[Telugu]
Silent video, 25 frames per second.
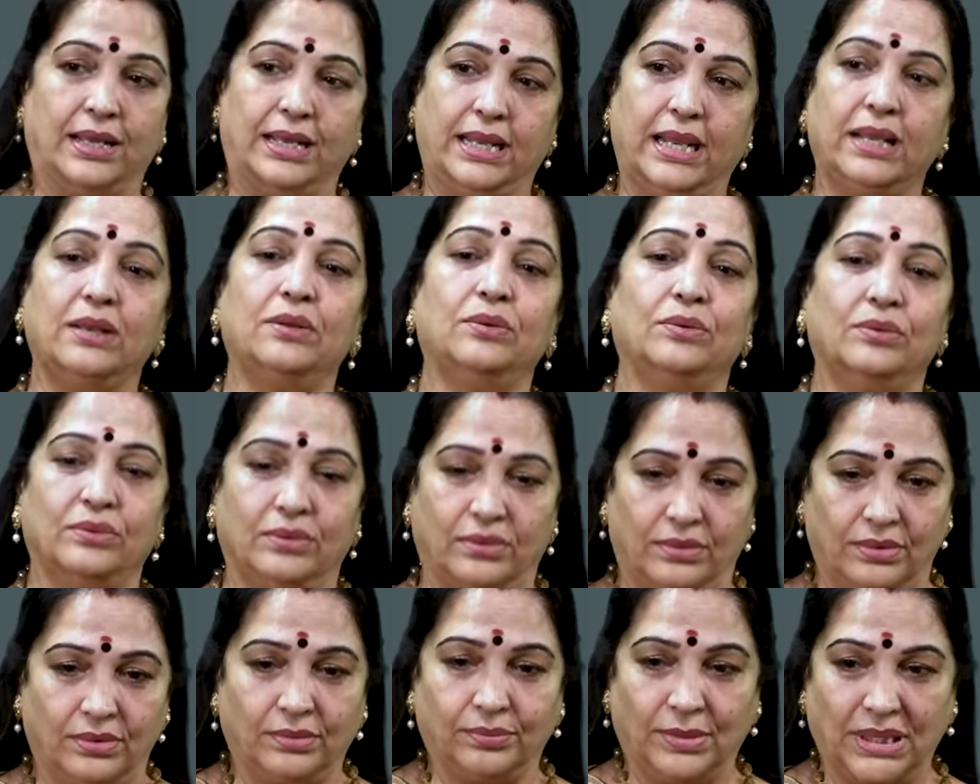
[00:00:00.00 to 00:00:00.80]
నేను
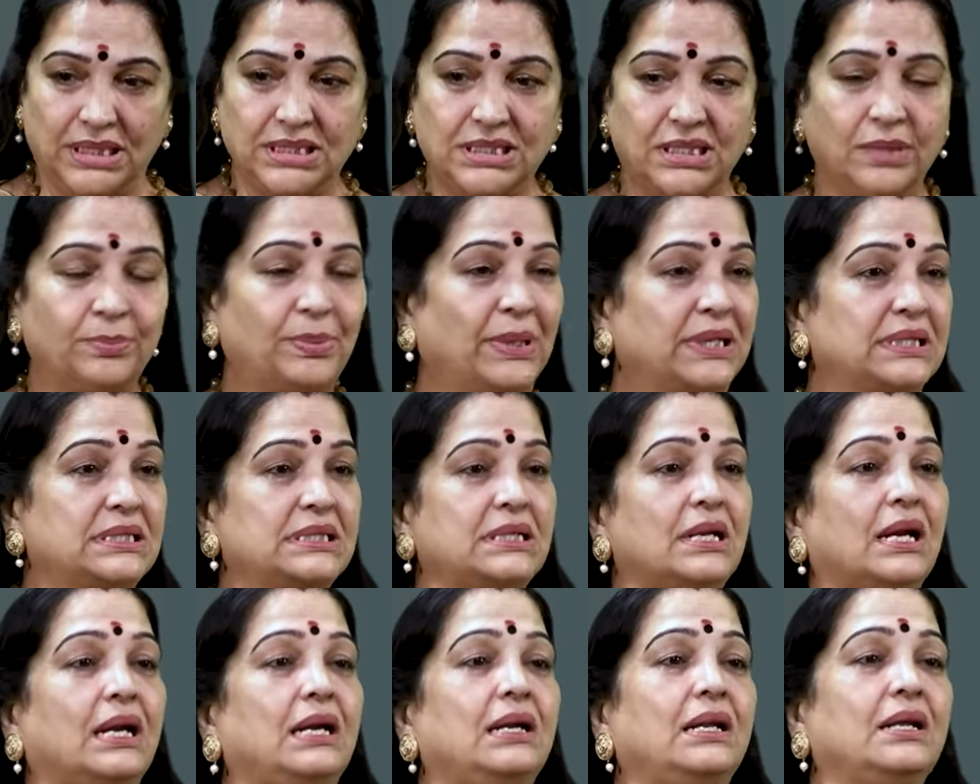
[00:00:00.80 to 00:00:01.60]
మంచి
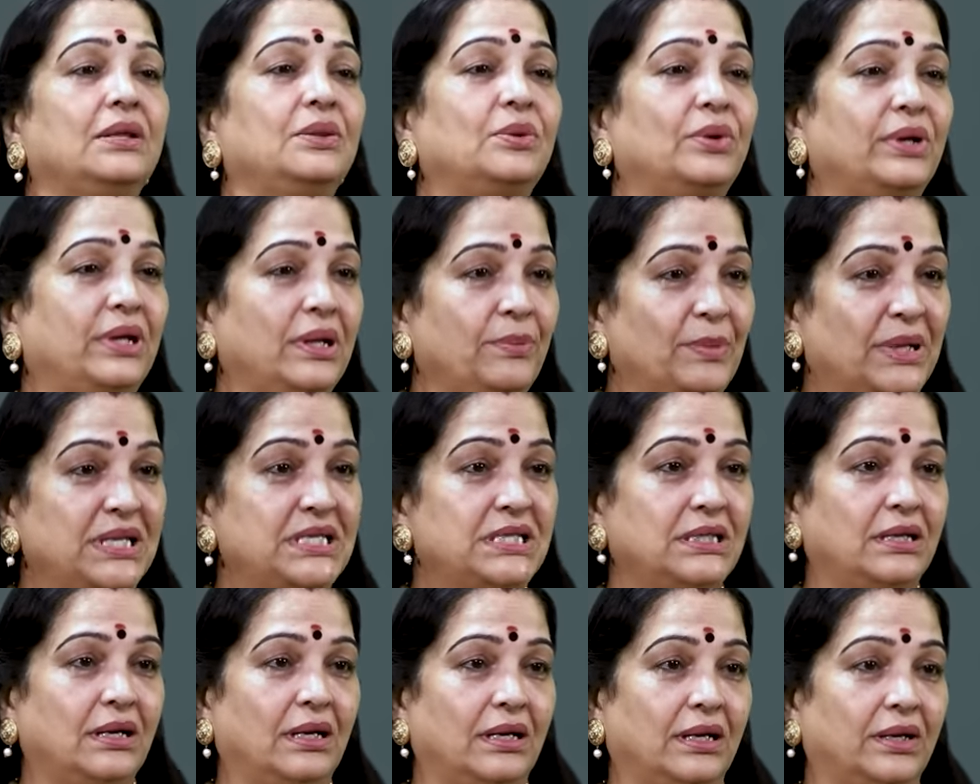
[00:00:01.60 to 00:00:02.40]
పర్సనాలిటీ తోటి
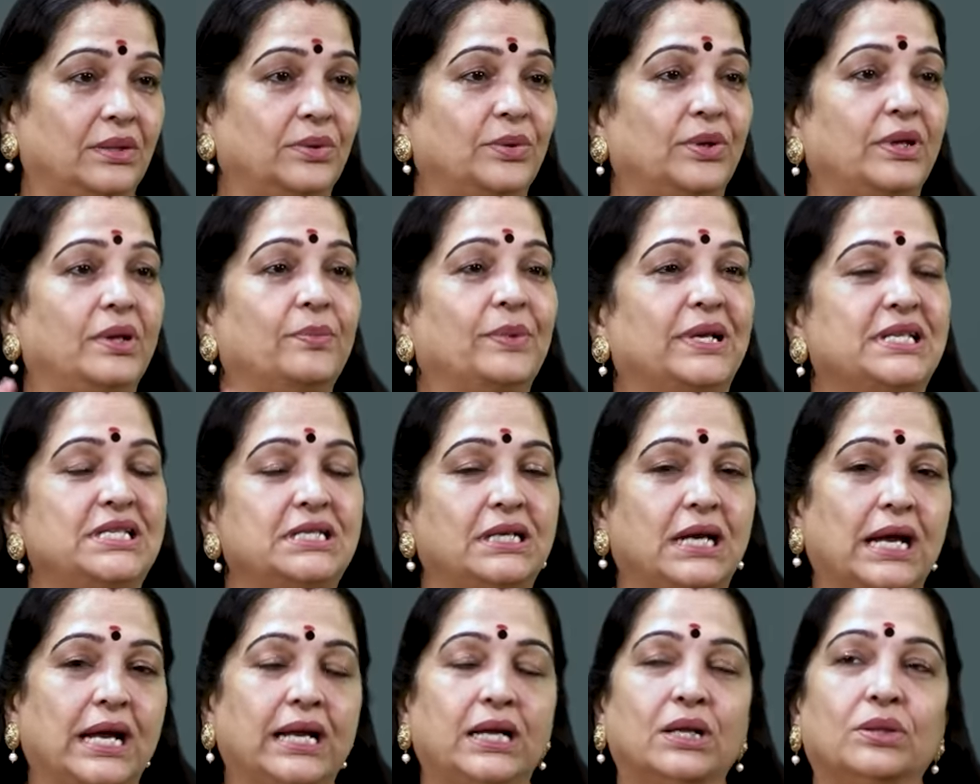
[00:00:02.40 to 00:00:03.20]
మంచి కలర్ తోటి
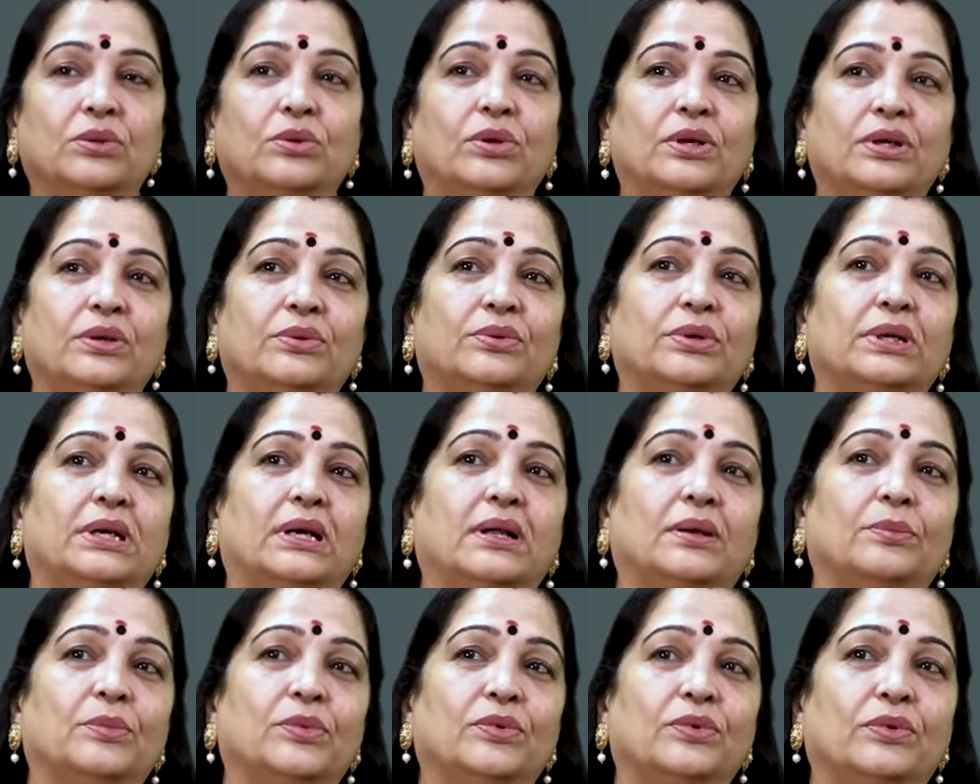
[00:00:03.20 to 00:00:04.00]
మంచి హైట్ తోటి
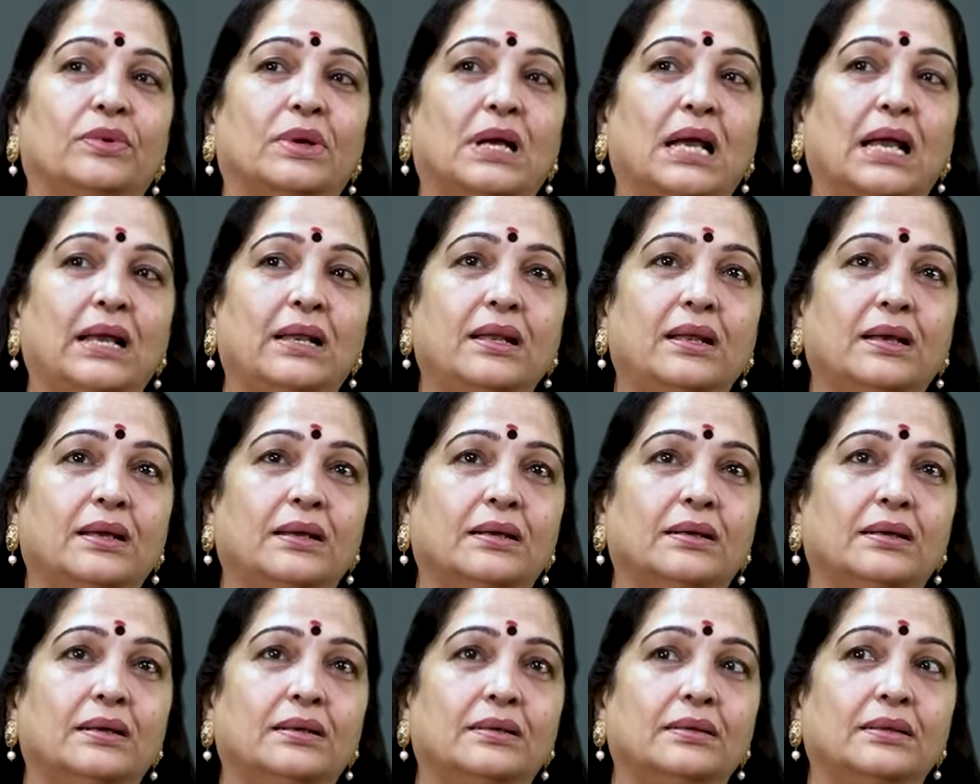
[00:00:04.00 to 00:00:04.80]
ఉండడము ఆయన
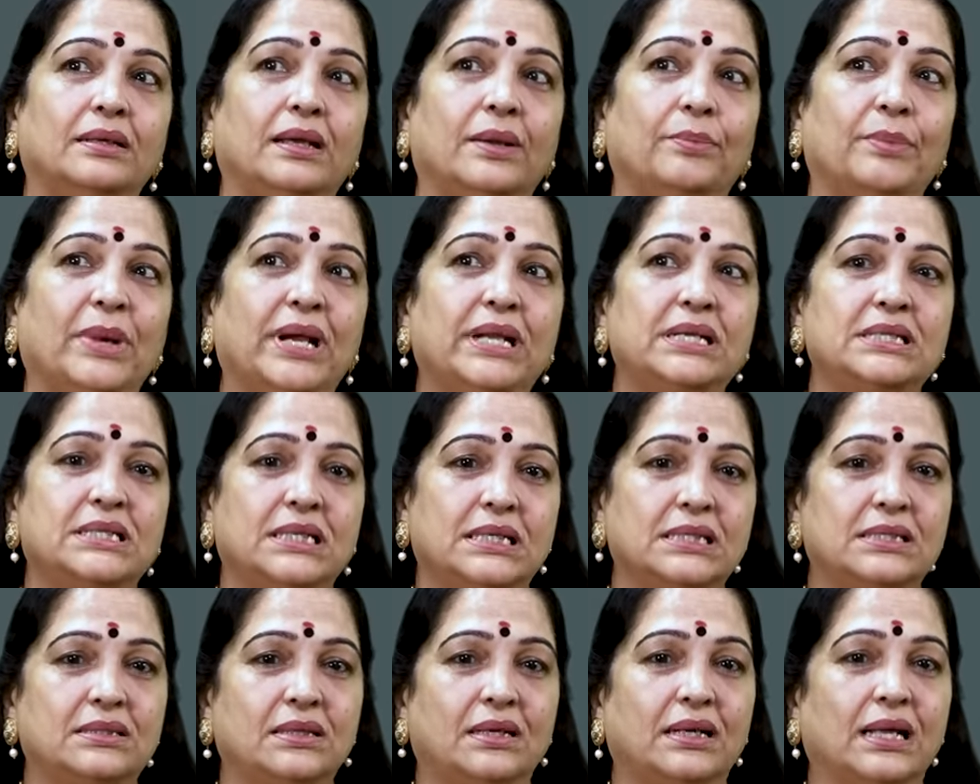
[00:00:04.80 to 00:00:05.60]
ఈ అమ్మాయిని
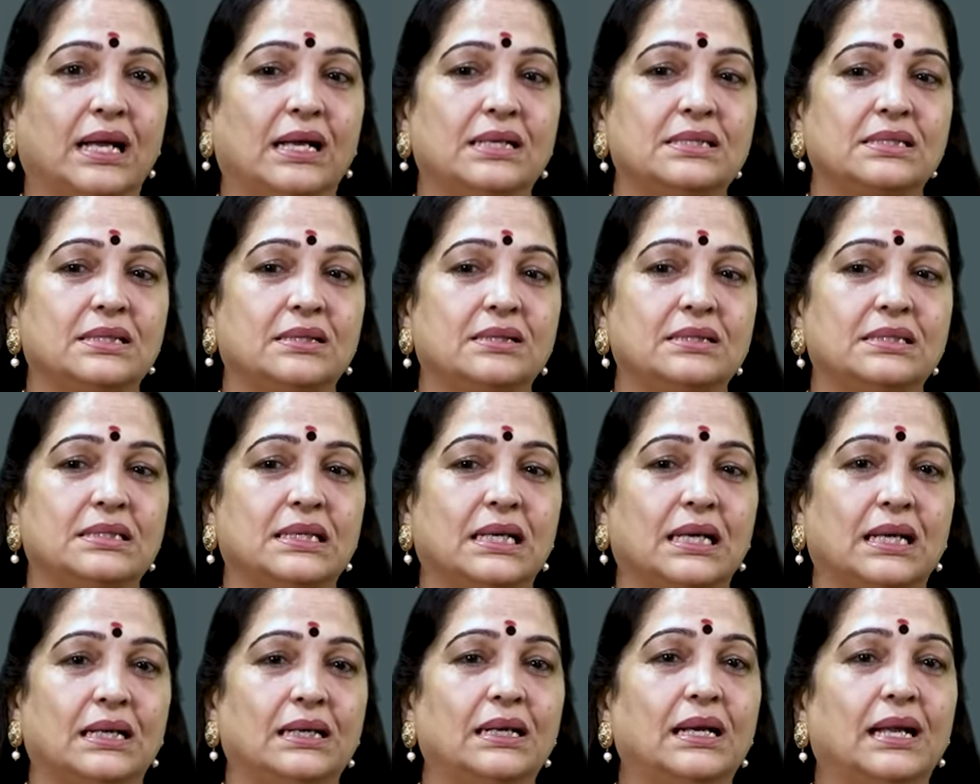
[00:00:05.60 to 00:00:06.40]
చేస్తే డాన్స్ అని
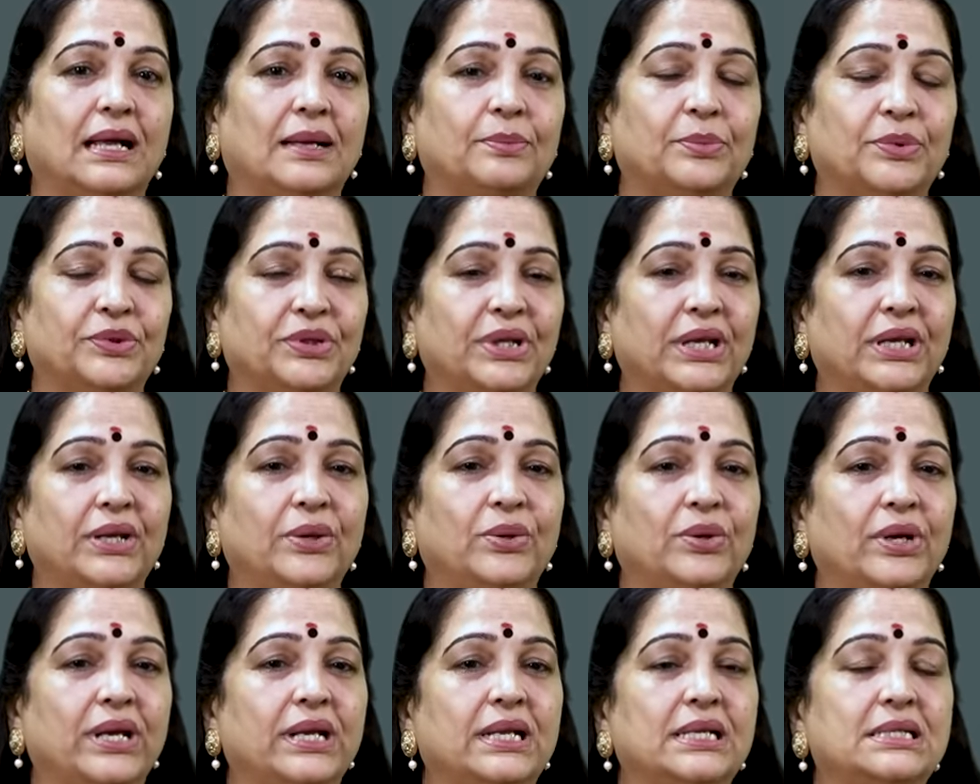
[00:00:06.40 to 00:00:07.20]
చేయాలి లేకపోతే
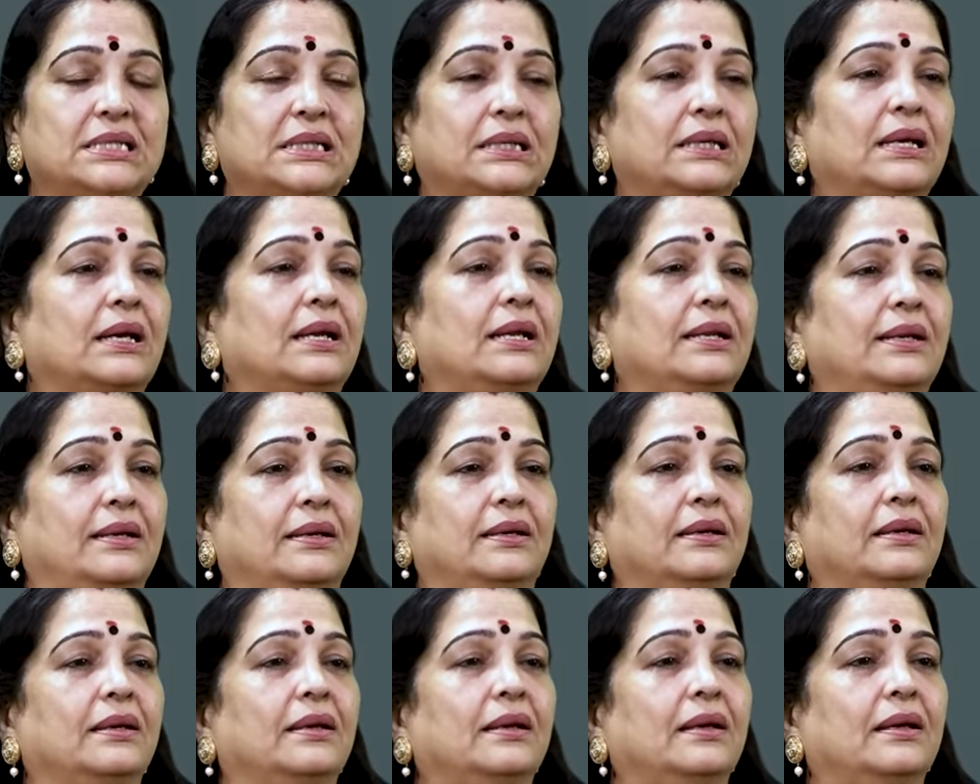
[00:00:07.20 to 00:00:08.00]
హీరోయిన్ చేయాలి
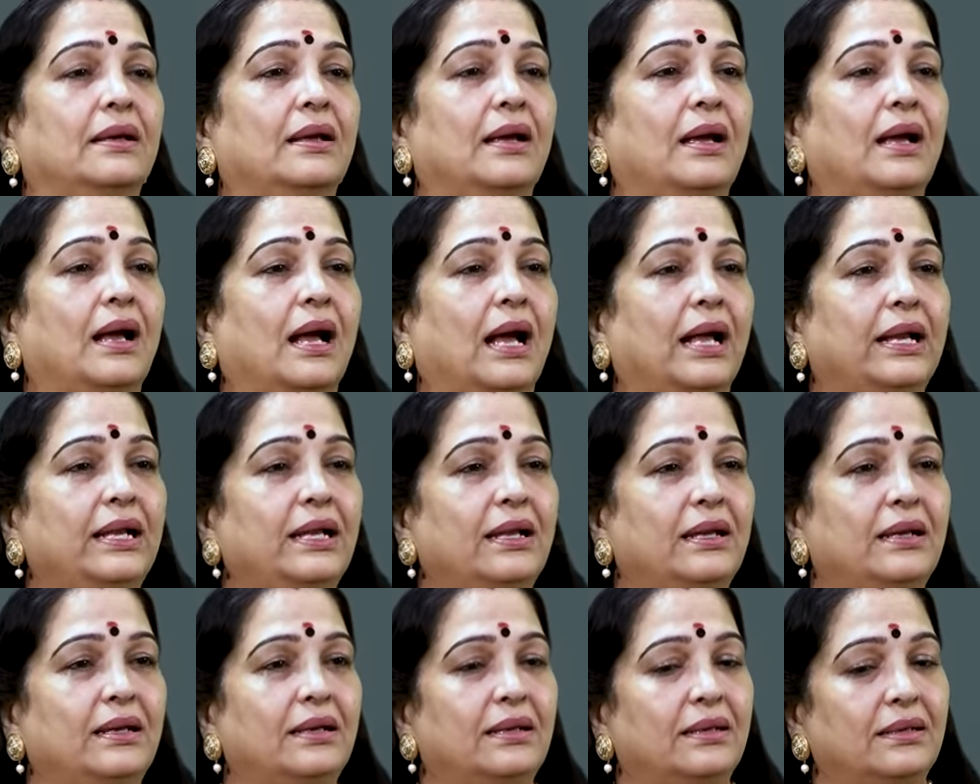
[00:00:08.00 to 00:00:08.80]

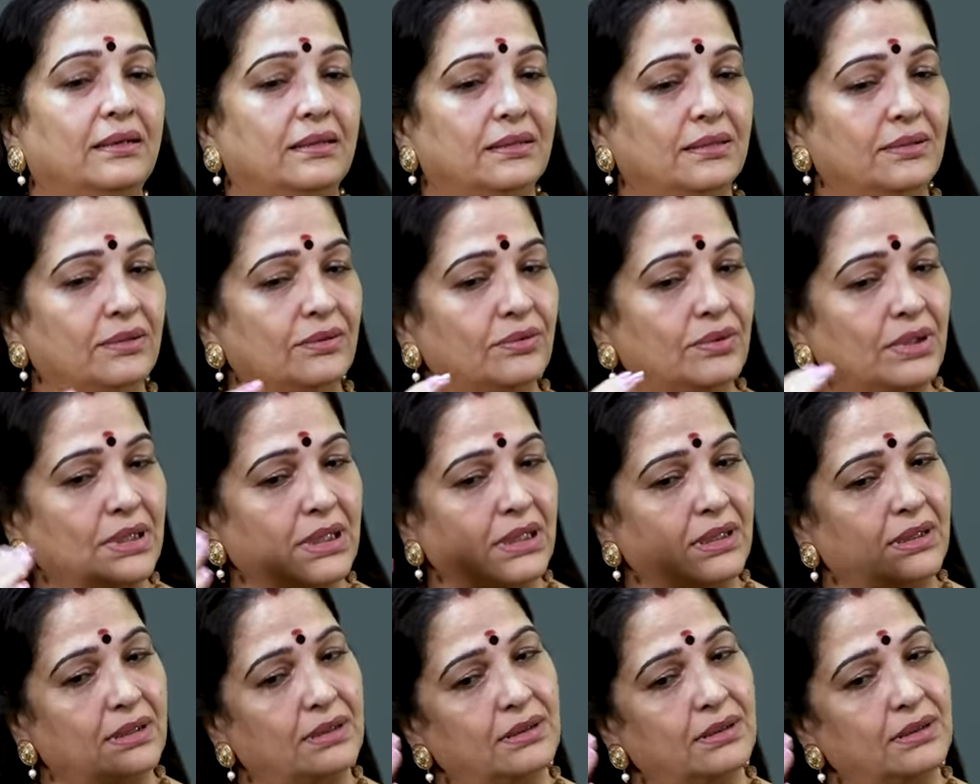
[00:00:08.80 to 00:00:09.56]
అనే ఒక